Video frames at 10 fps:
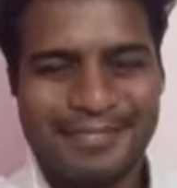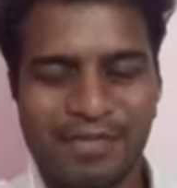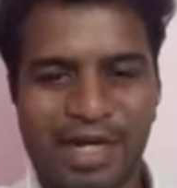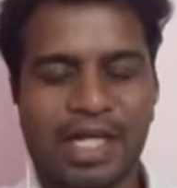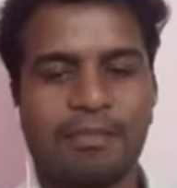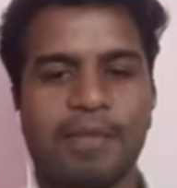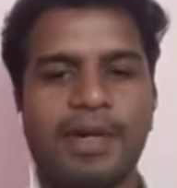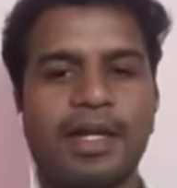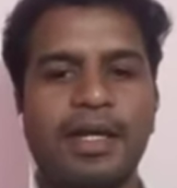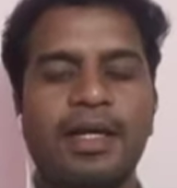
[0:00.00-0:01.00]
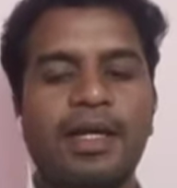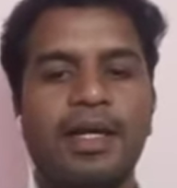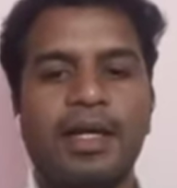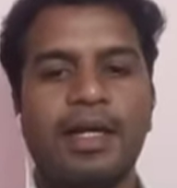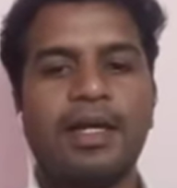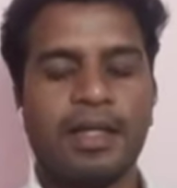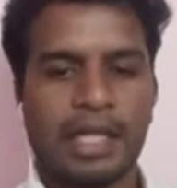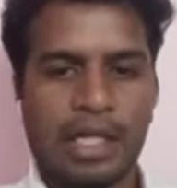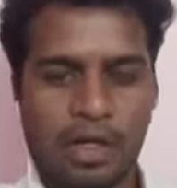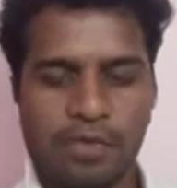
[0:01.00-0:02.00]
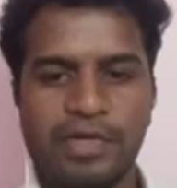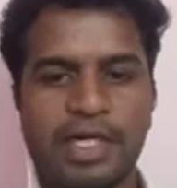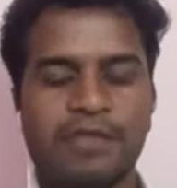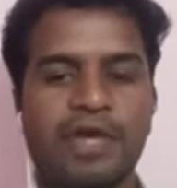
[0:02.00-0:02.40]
வணக்கம் நண்பர்களே எல்லோரும் வீட்டில்